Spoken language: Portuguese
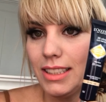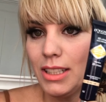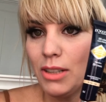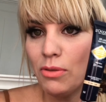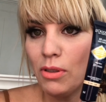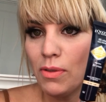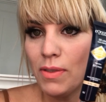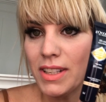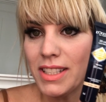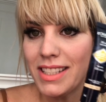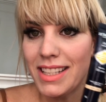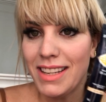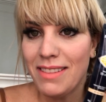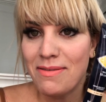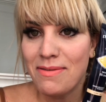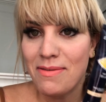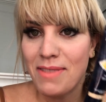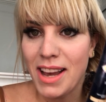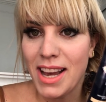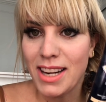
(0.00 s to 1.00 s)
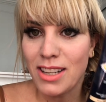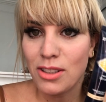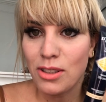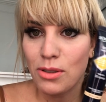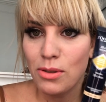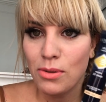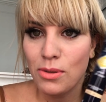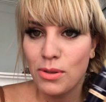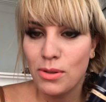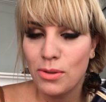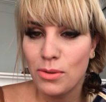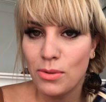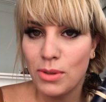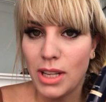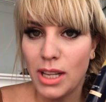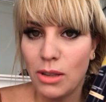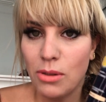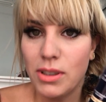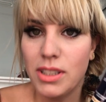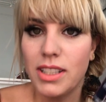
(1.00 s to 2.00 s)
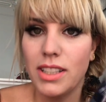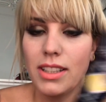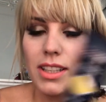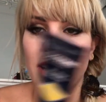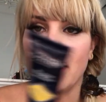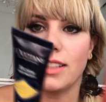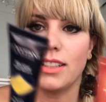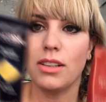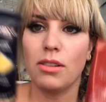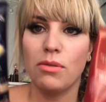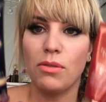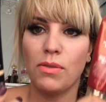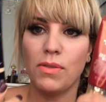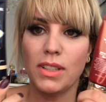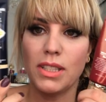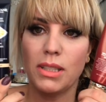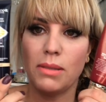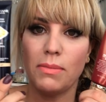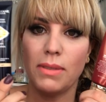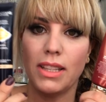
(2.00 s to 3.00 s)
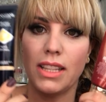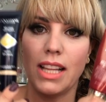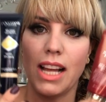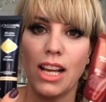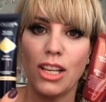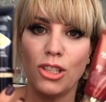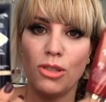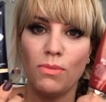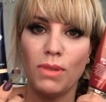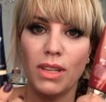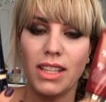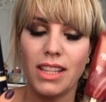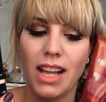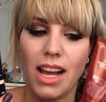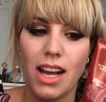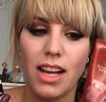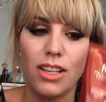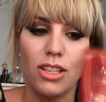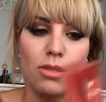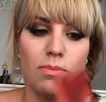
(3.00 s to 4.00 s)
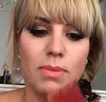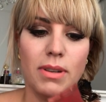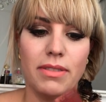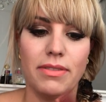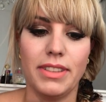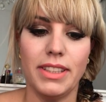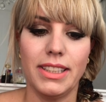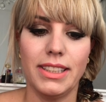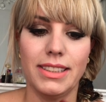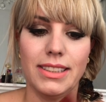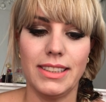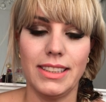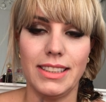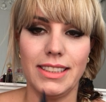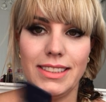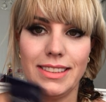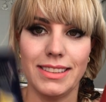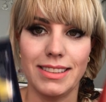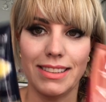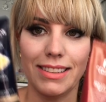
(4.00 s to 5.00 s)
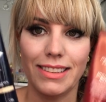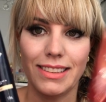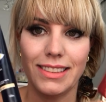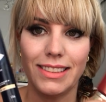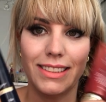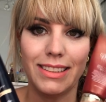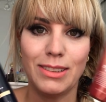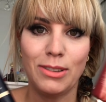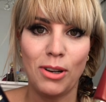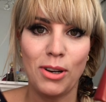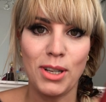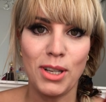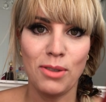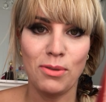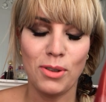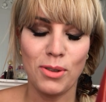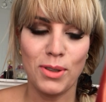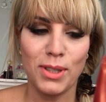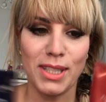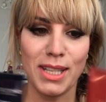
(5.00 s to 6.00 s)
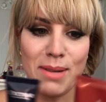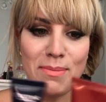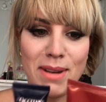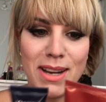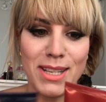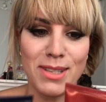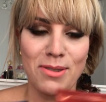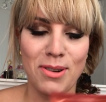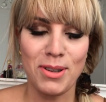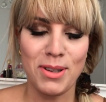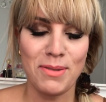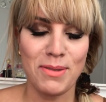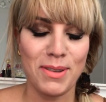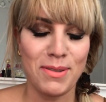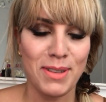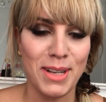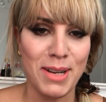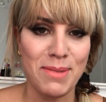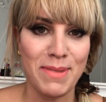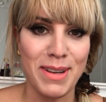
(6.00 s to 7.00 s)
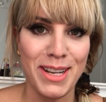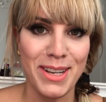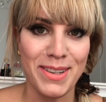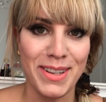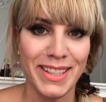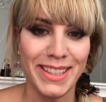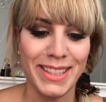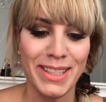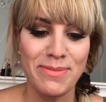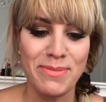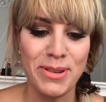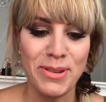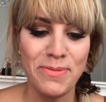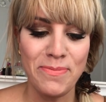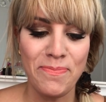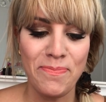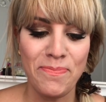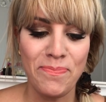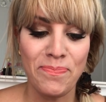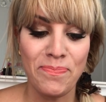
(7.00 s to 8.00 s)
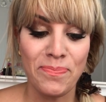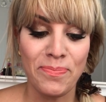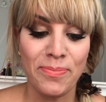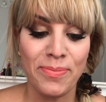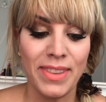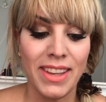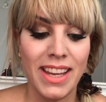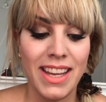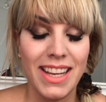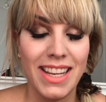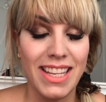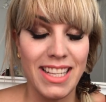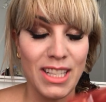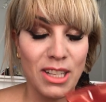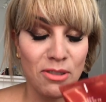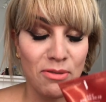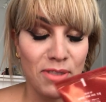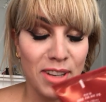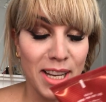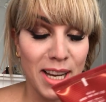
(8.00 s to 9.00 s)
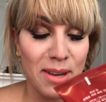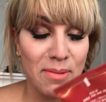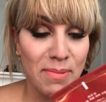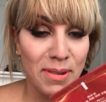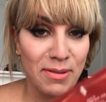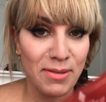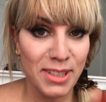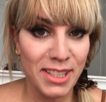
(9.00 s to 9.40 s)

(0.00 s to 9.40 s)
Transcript: E eu vou fazer versus o da L'Occitane. Então eu vou fazer metade, metade para ver se qual que eu vou gostar mais, qual que vai ficar melhor, tá bom? Então fica aí para